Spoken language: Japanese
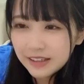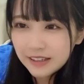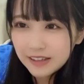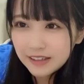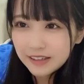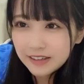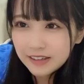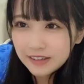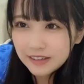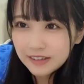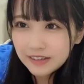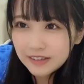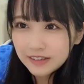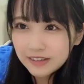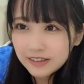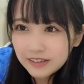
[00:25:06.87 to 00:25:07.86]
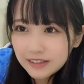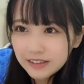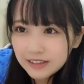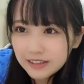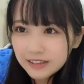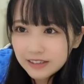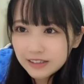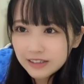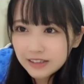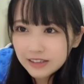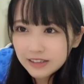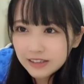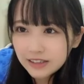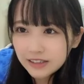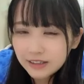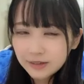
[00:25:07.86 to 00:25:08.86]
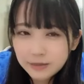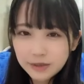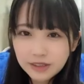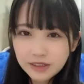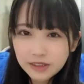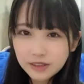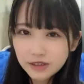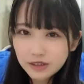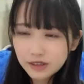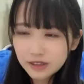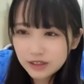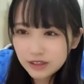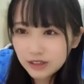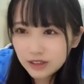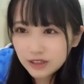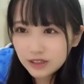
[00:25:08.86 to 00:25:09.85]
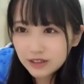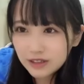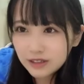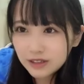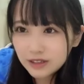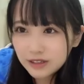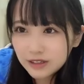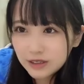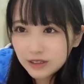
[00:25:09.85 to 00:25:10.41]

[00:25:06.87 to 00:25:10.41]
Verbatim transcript: りがとう愛媛県出身です